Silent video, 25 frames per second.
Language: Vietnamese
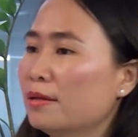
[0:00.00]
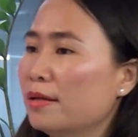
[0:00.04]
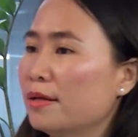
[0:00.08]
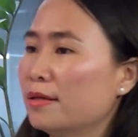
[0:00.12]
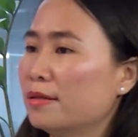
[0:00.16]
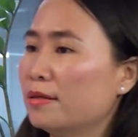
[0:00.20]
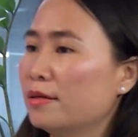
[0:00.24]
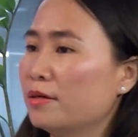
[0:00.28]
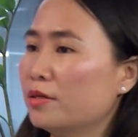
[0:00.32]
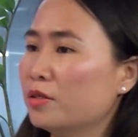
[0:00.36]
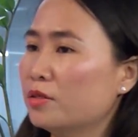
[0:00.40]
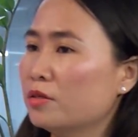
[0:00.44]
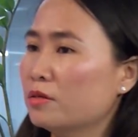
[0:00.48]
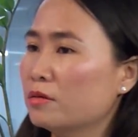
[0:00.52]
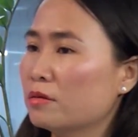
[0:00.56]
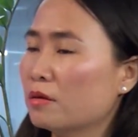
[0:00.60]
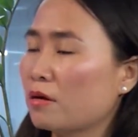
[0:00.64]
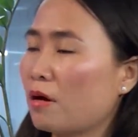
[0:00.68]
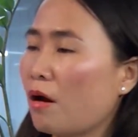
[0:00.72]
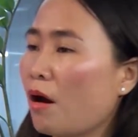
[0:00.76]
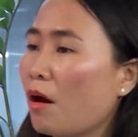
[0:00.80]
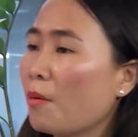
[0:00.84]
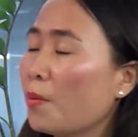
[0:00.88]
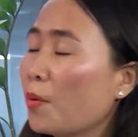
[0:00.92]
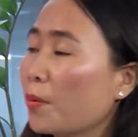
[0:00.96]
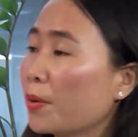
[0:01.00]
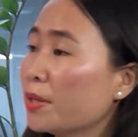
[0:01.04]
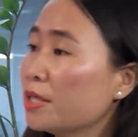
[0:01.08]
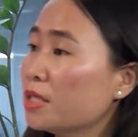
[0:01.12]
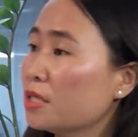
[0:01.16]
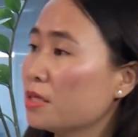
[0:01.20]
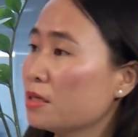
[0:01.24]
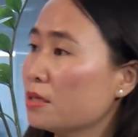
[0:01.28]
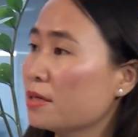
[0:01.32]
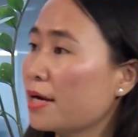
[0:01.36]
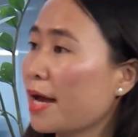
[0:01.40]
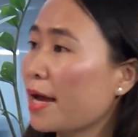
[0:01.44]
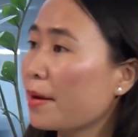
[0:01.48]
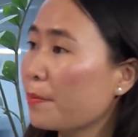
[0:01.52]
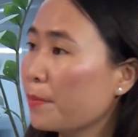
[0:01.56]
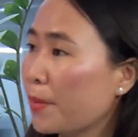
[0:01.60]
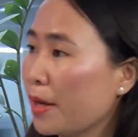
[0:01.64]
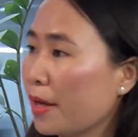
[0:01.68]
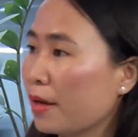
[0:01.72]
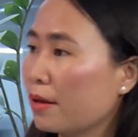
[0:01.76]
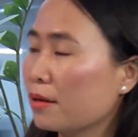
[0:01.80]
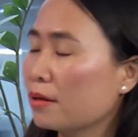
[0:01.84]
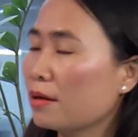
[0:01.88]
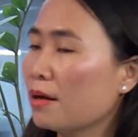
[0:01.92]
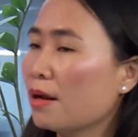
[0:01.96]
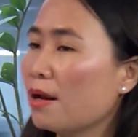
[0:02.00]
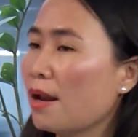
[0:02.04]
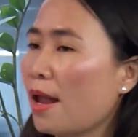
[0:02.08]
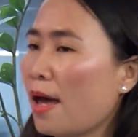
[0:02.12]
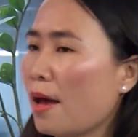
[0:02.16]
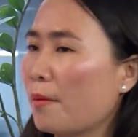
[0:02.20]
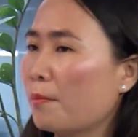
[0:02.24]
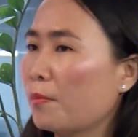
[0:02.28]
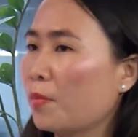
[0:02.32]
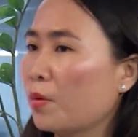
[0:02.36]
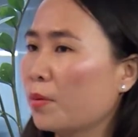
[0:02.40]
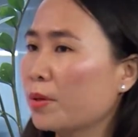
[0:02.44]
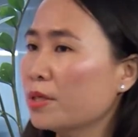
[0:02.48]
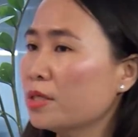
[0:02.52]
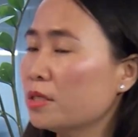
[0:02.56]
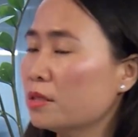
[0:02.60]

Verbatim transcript: thì thị trường có một cái sự khác biệt đó là một